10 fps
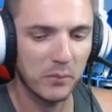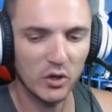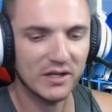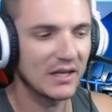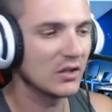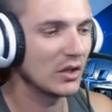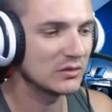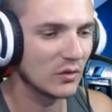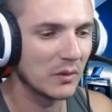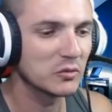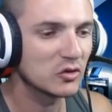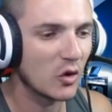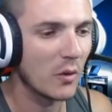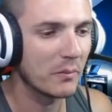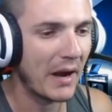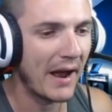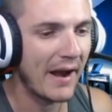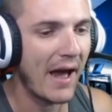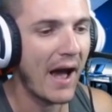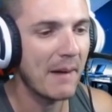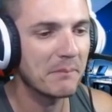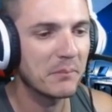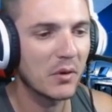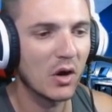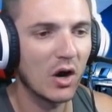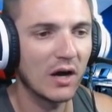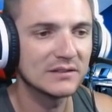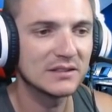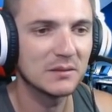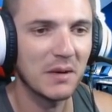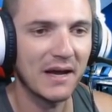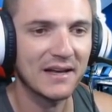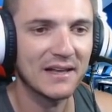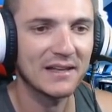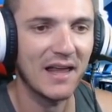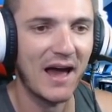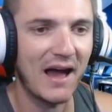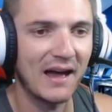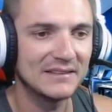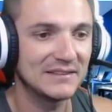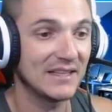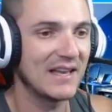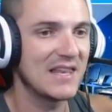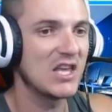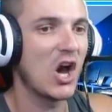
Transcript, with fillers: Porque nós vamos comprar a próxima classe ali,